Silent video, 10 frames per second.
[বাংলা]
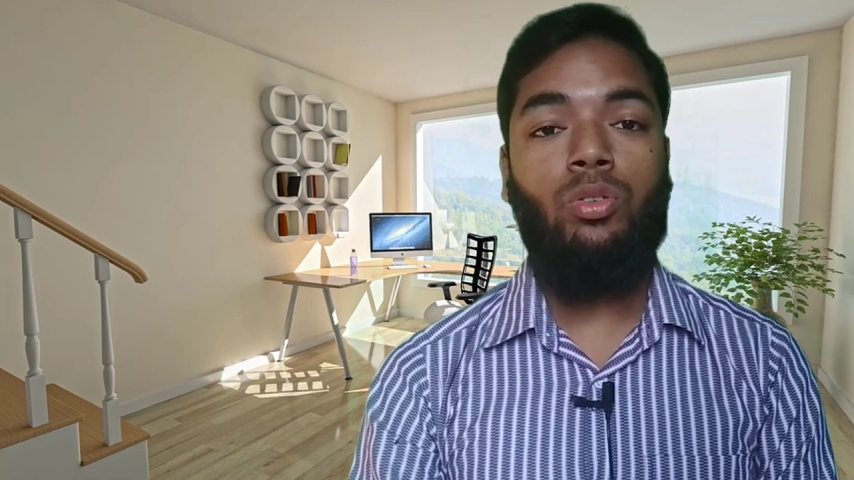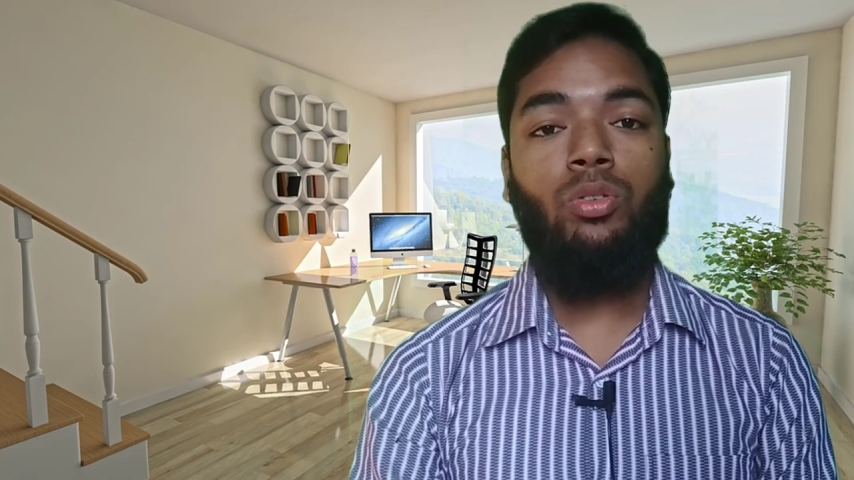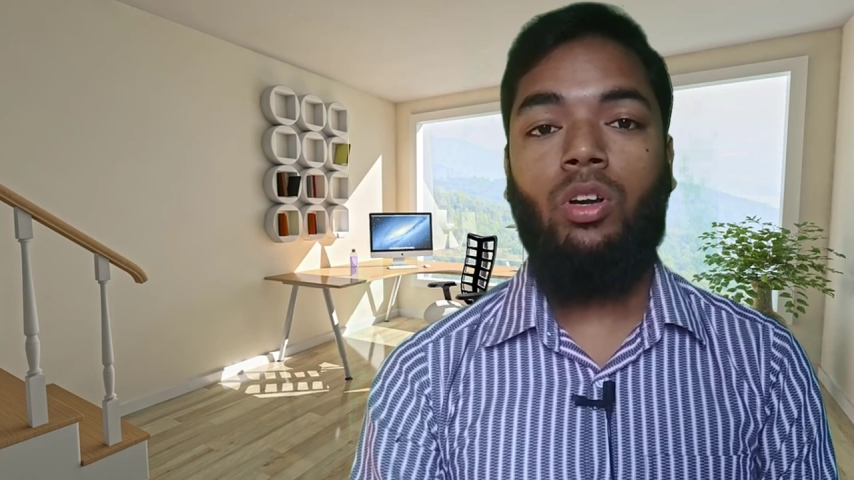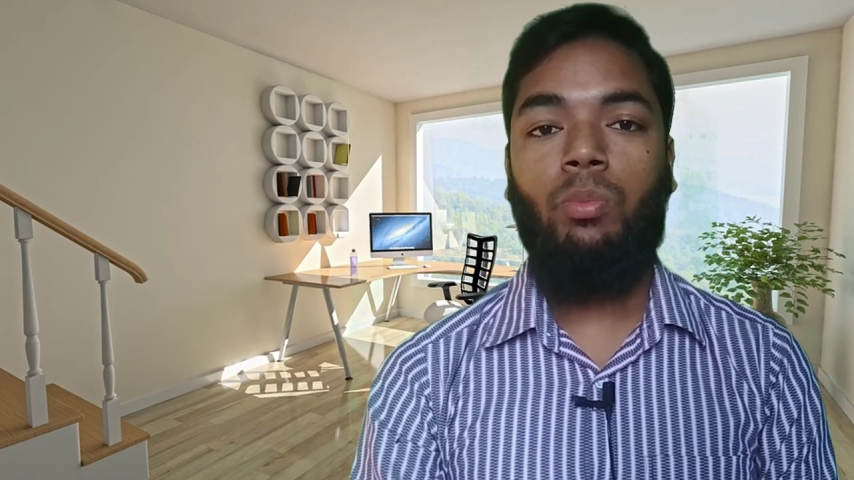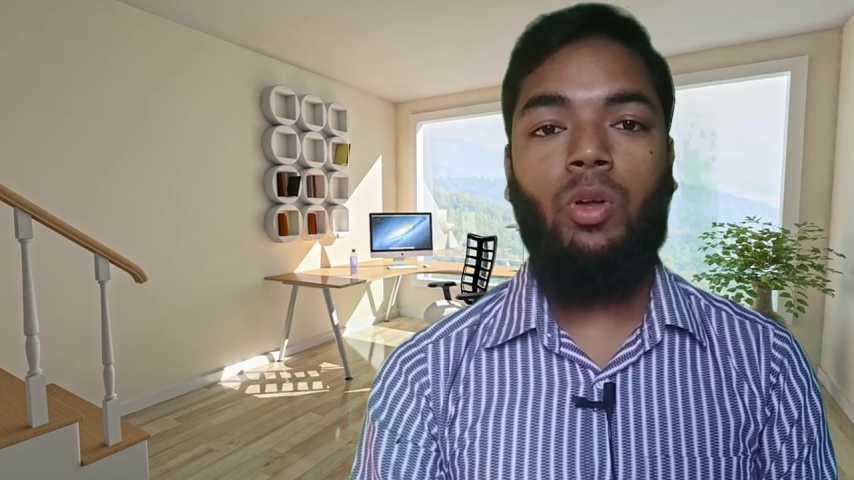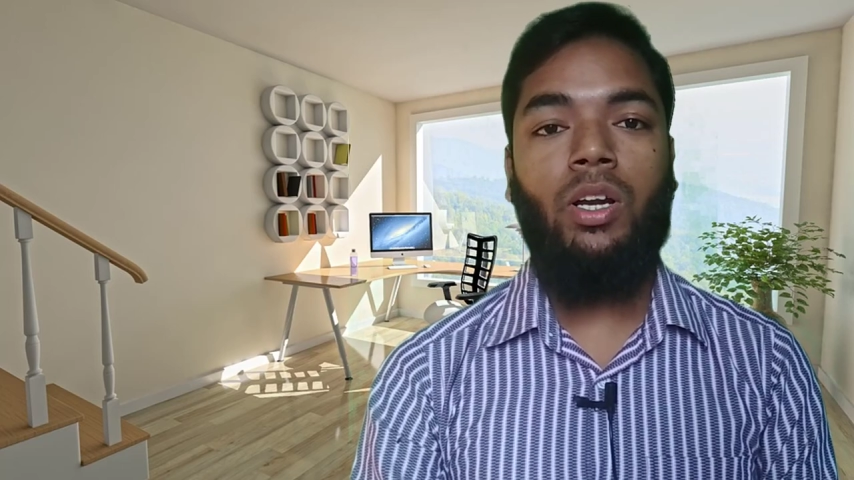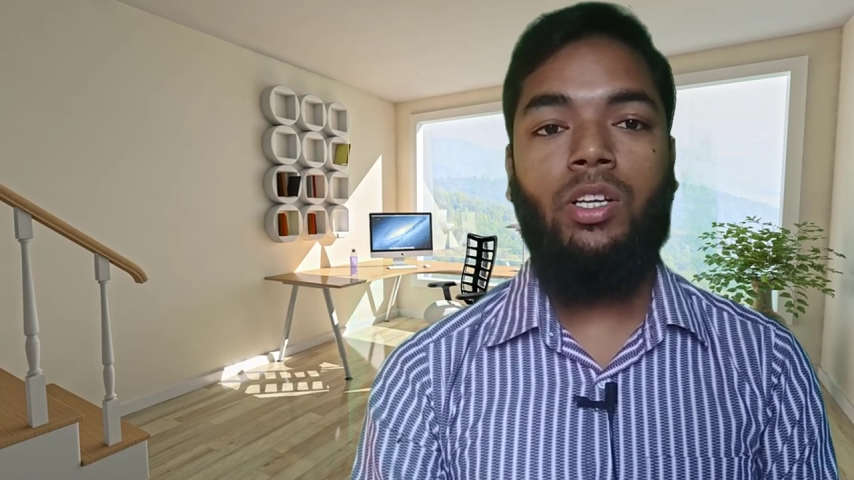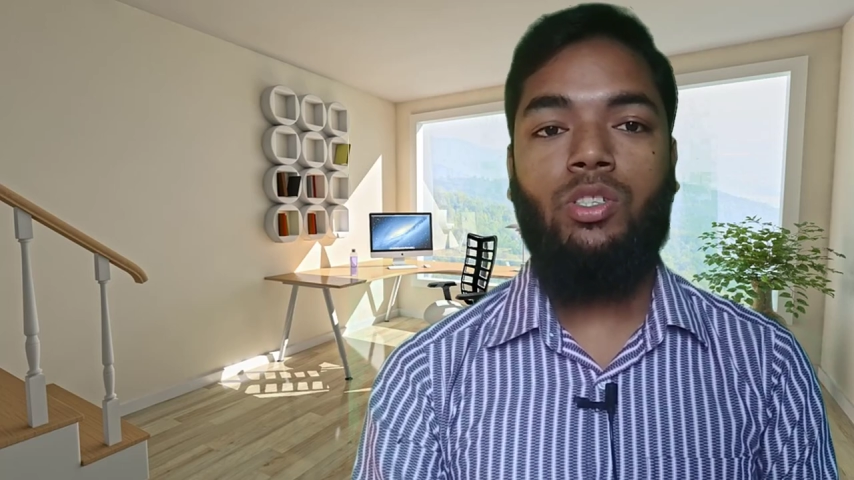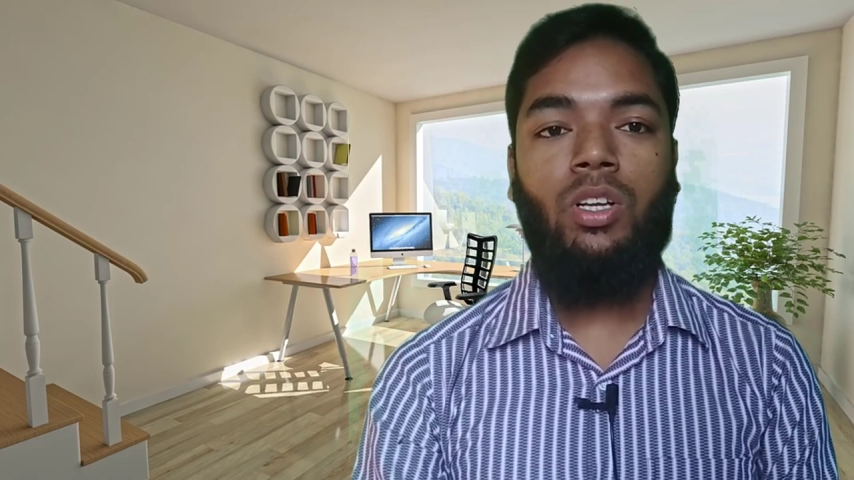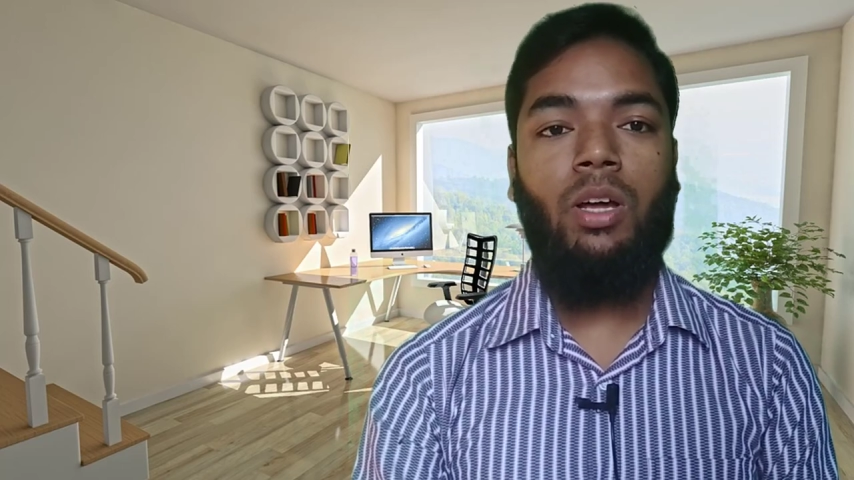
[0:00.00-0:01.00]
নতুন করে বলার
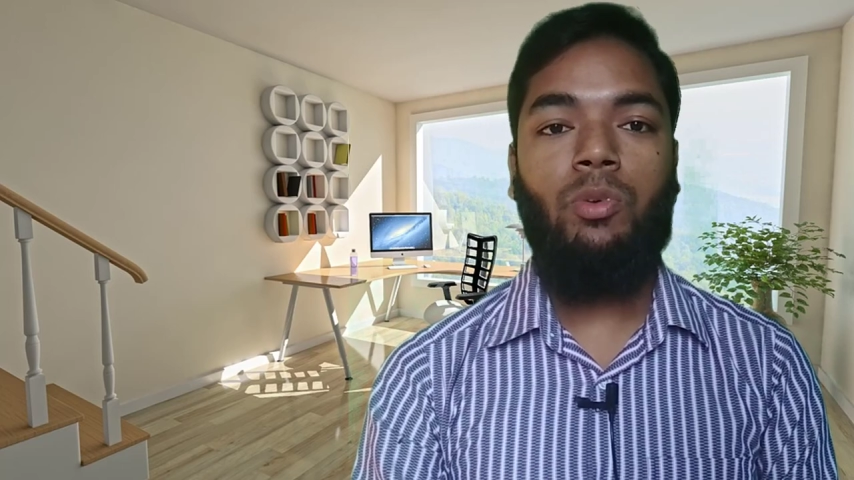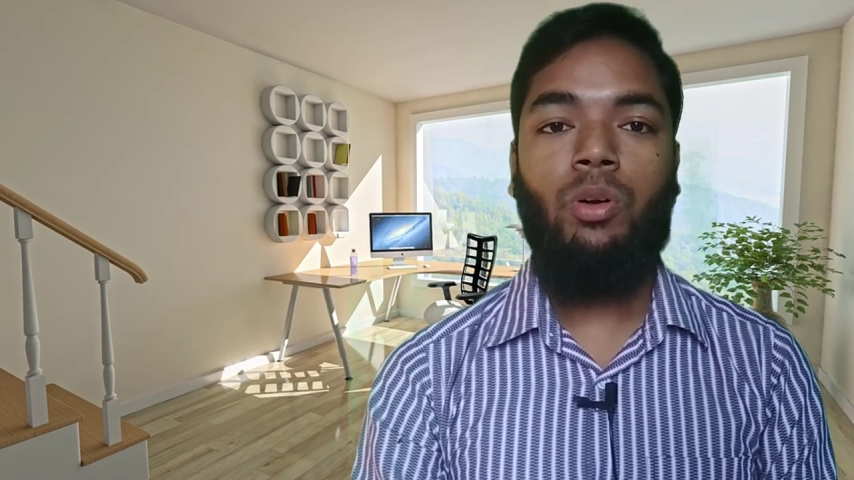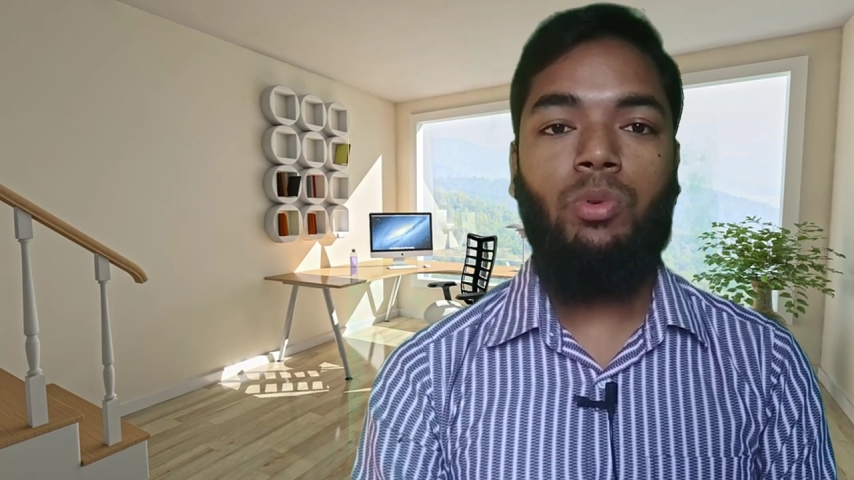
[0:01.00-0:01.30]
কিছু নয় আপনি